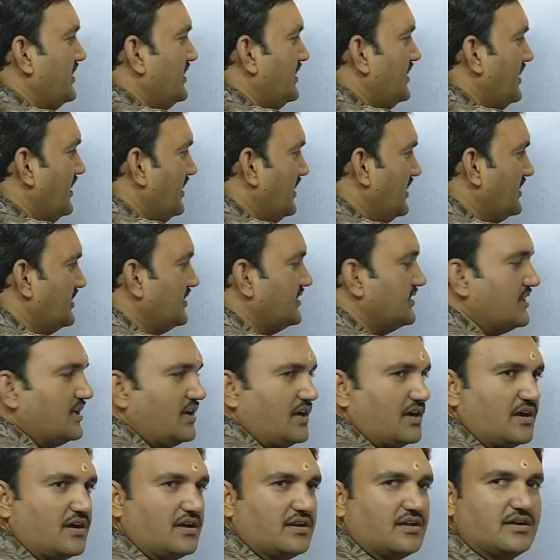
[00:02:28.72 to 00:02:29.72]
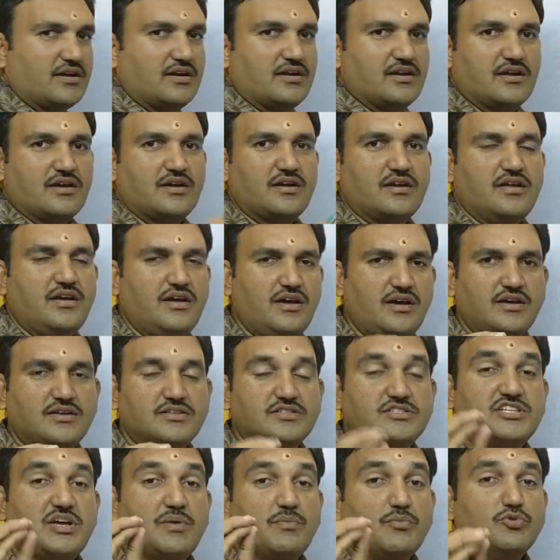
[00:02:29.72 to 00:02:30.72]
ఇల్లంతా అక్కడక్కడక్కడ
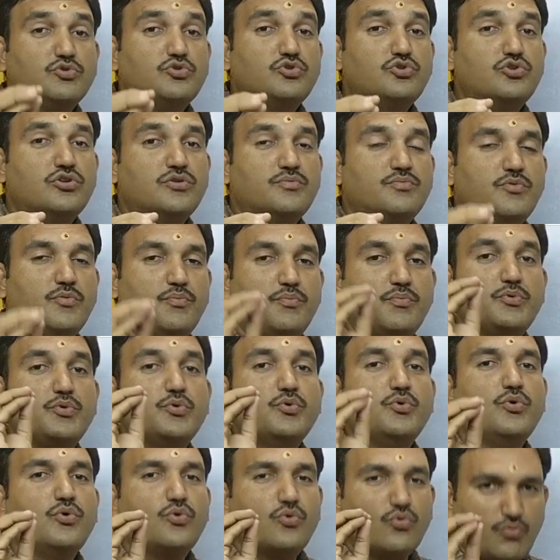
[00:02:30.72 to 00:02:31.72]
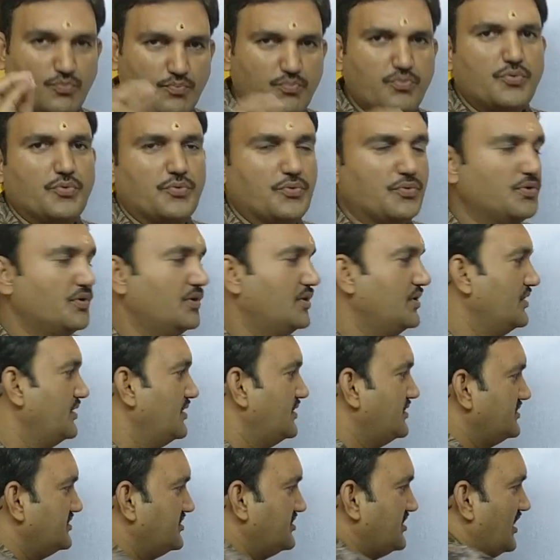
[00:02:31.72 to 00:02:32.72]
సముద్రపు ప్యూర్ ఉప్పు
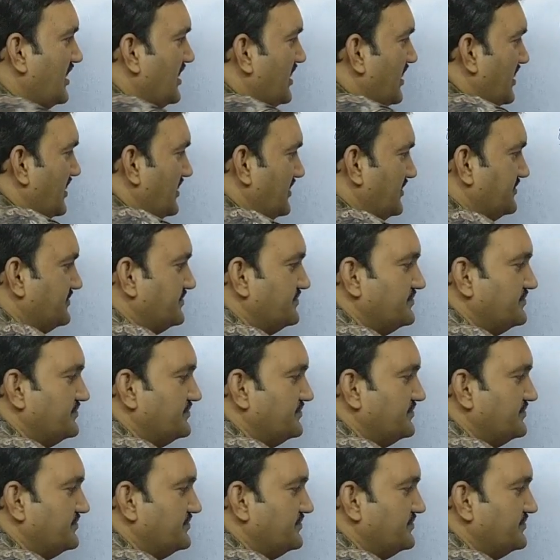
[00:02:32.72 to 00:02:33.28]
చల్లాలి